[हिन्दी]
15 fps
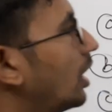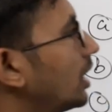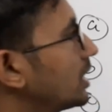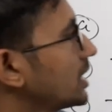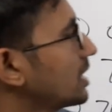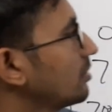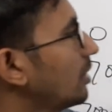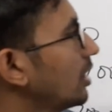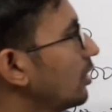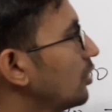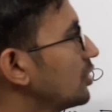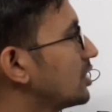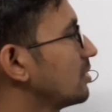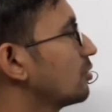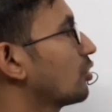जैसे मान लो
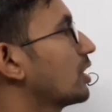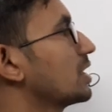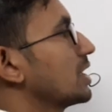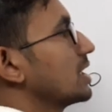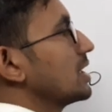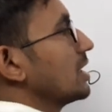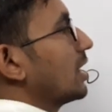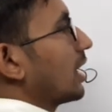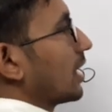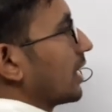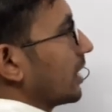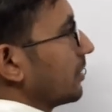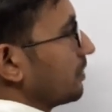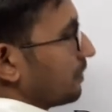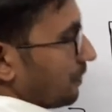इसी में थोड़ा चेंजिंग कर दें
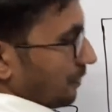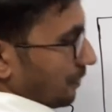हम